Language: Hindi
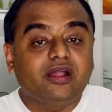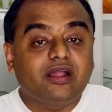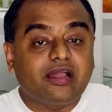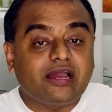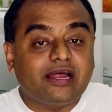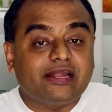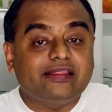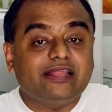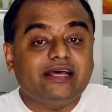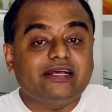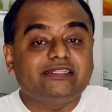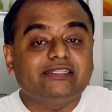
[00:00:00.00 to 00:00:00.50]

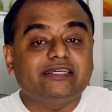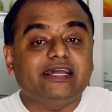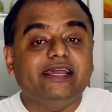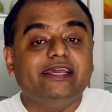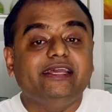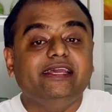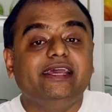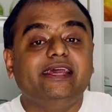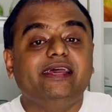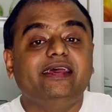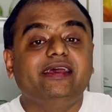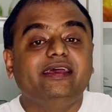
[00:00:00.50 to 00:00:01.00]
करना
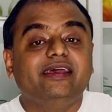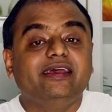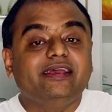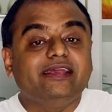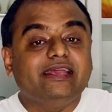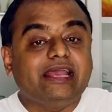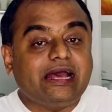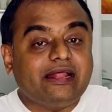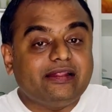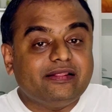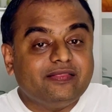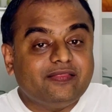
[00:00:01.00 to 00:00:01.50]
चाहिए
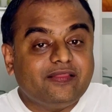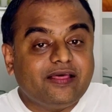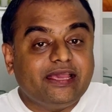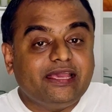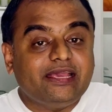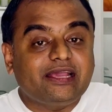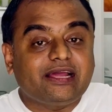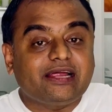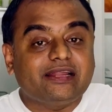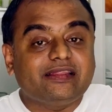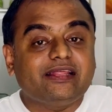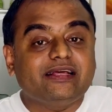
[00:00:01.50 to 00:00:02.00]
या
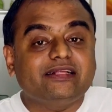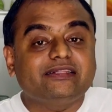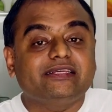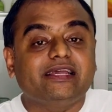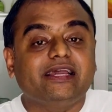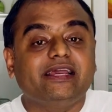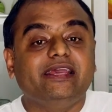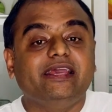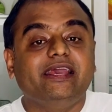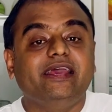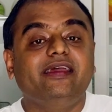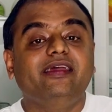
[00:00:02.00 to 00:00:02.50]
नहीं करना
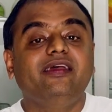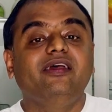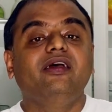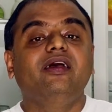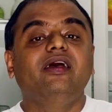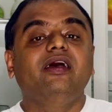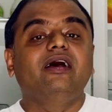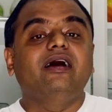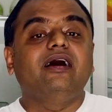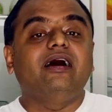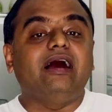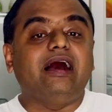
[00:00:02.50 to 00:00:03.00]
चाहिए
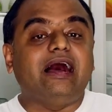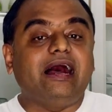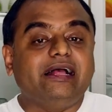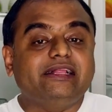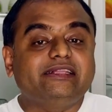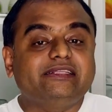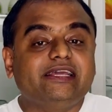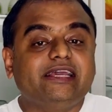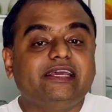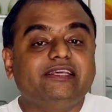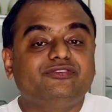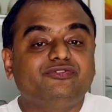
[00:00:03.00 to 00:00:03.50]

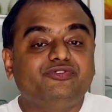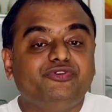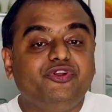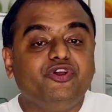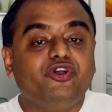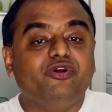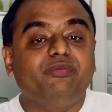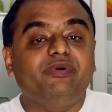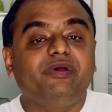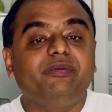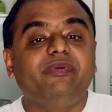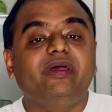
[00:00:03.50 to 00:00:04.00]
आज के इस
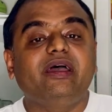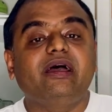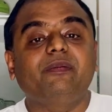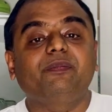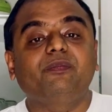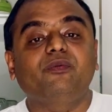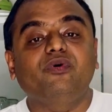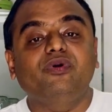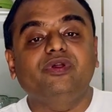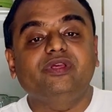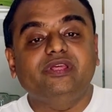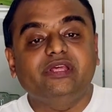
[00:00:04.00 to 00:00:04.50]
वीडियो में मैं
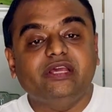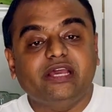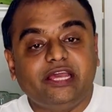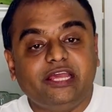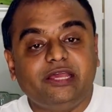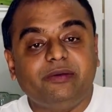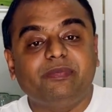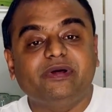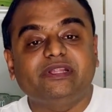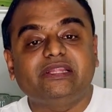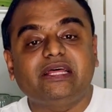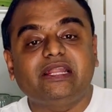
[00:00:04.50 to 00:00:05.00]
आपको यही
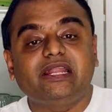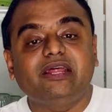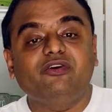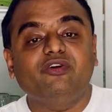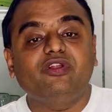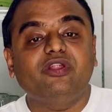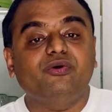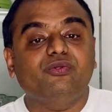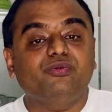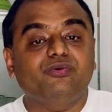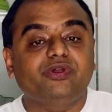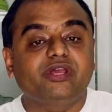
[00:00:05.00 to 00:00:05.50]
बताने
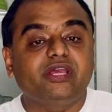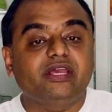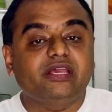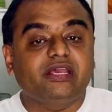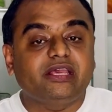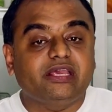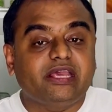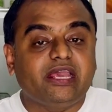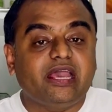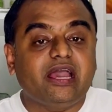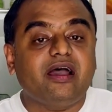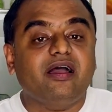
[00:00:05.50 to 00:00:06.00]
वाला हूँ कि
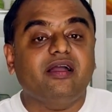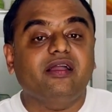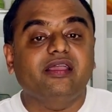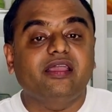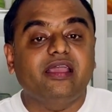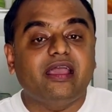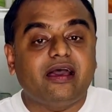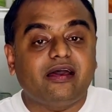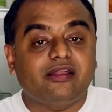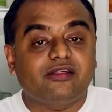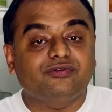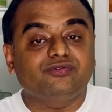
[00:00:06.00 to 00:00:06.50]
क्या
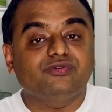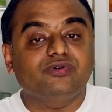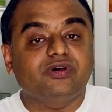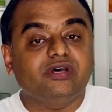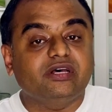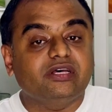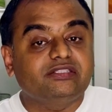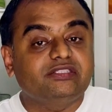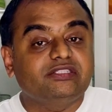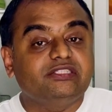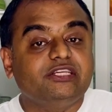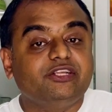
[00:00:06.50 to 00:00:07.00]
ग्यारह
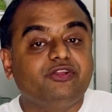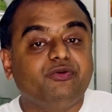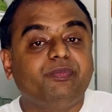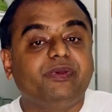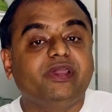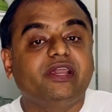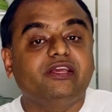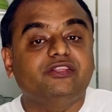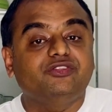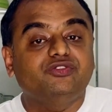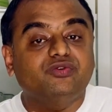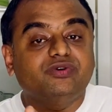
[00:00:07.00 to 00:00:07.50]
रुपए
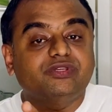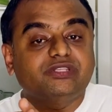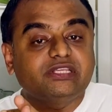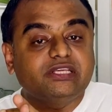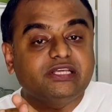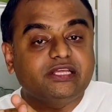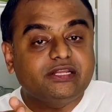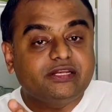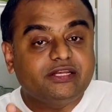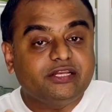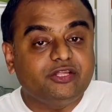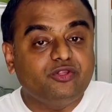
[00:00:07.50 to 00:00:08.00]
की जो
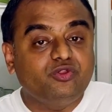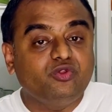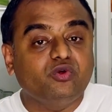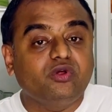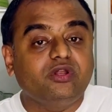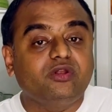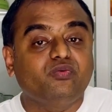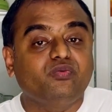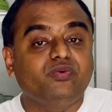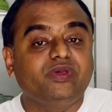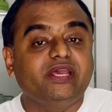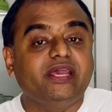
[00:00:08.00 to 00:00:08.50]
इसकी
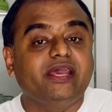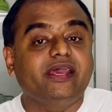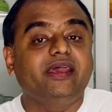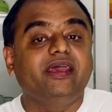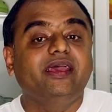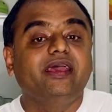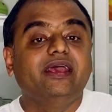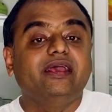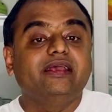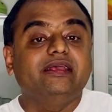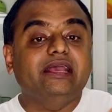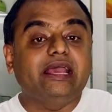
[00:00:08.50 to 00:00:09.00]
रिन्यूअल फी है
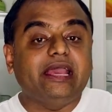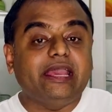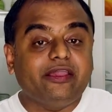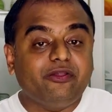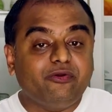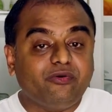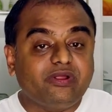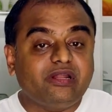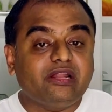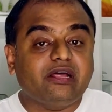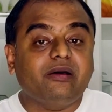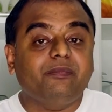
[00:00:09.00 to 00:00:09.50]
या
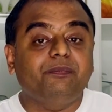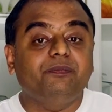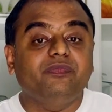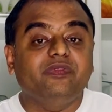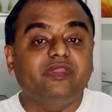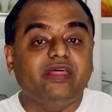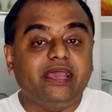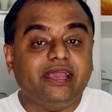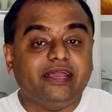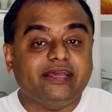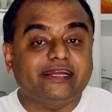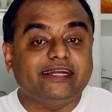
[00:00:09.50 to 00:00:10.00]
इवन अब
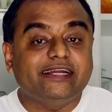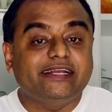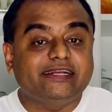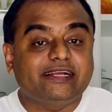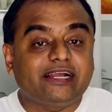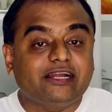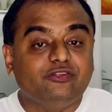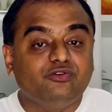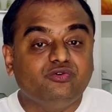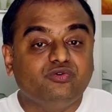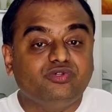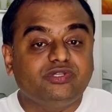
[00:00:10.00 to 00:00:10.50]
नए क्रेडिट
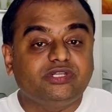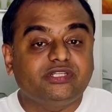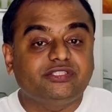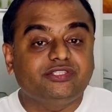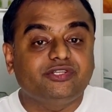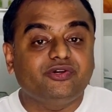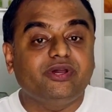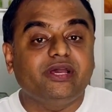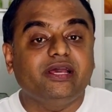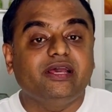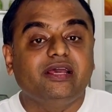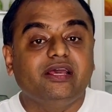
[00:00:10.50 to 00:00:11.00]
कार्ड यूजर्स
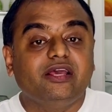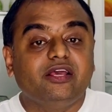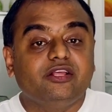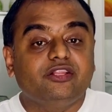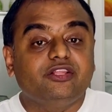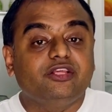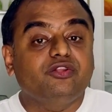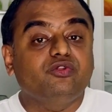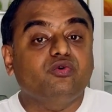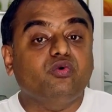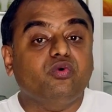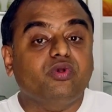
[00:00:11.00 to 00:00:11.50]
जो है
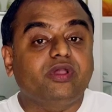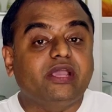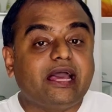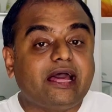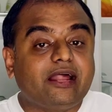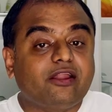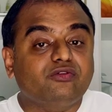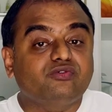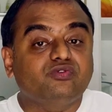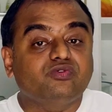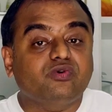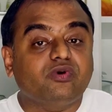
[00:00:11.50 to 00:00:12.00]
जिनको
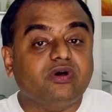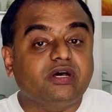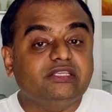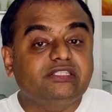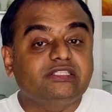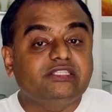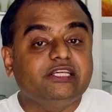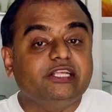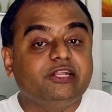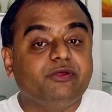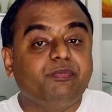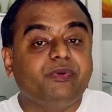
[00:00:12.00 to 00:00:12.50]
ग्यारह
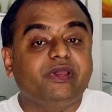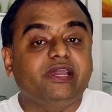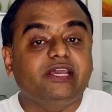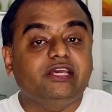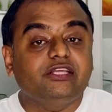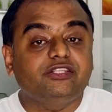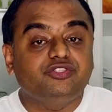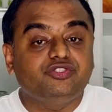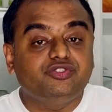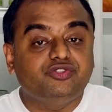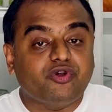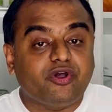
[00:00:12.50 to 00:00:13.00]
रुपए की
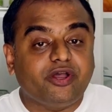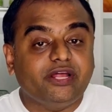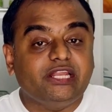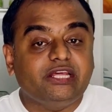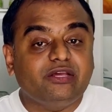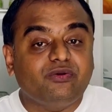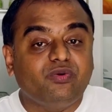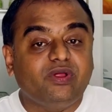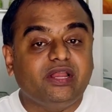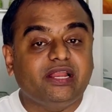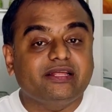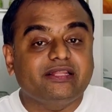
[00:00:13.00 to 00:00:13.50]
ज्वाइनिंग
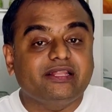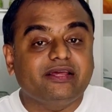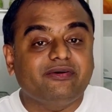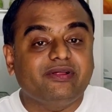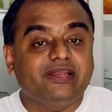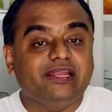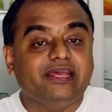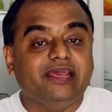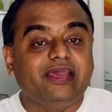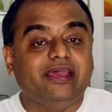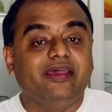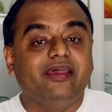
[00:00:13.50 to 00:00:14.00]
फी लगने
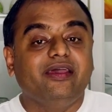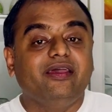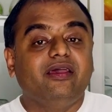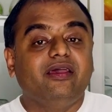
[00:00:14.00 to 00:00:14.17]
वाली है